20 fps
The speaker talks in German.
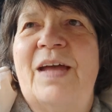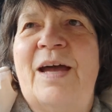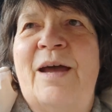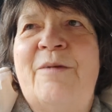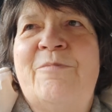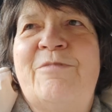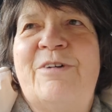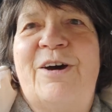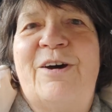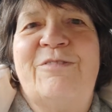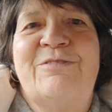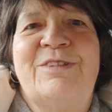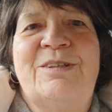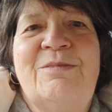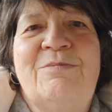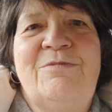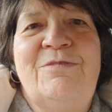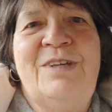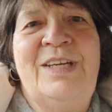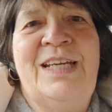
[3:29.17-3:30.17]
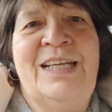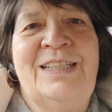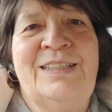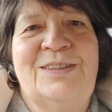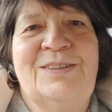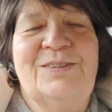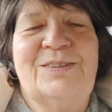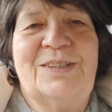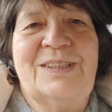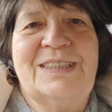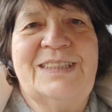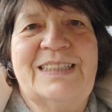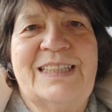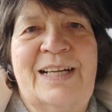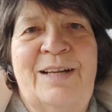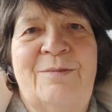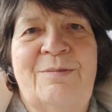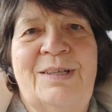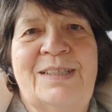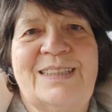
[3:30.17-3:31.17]
einfach auf dem Weg zu euch
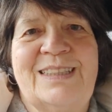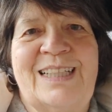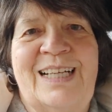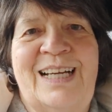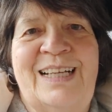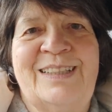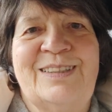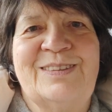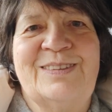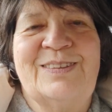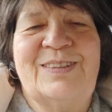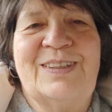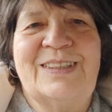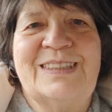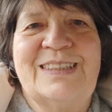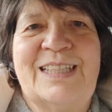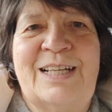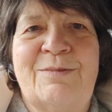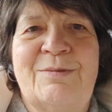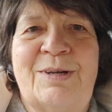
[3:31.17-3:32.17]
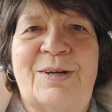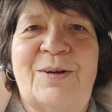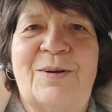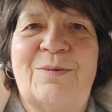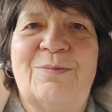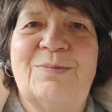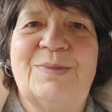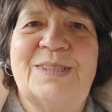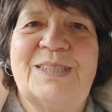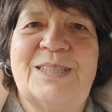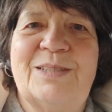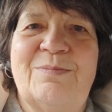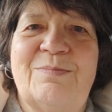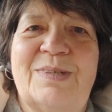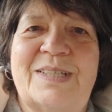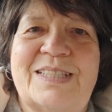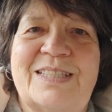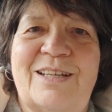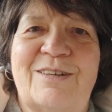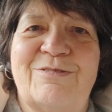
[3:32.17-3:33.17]
selber seid und euch selber noch ein bisschen
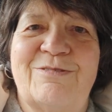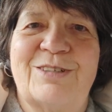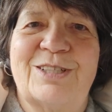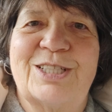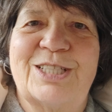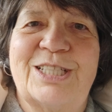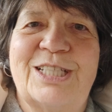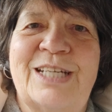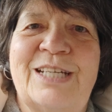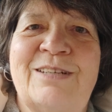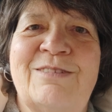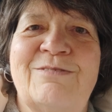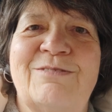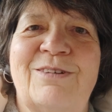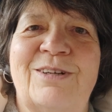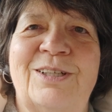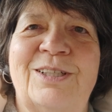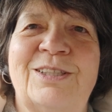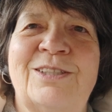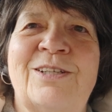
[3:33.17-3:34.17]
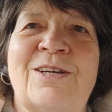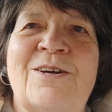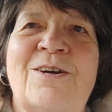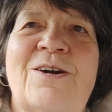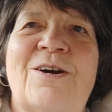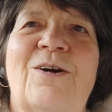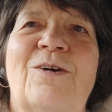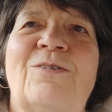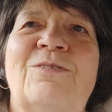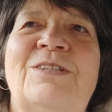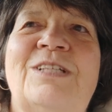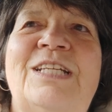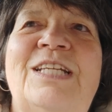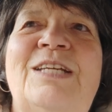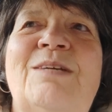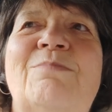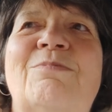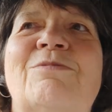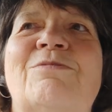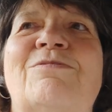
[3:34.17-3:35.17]
besser verstehen wollt und
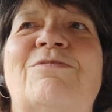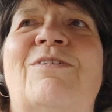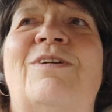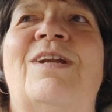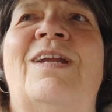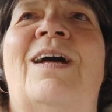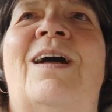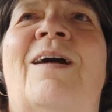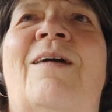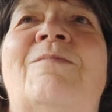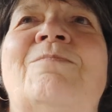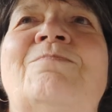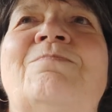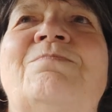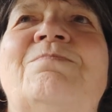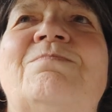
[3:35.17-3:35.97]
liebevoller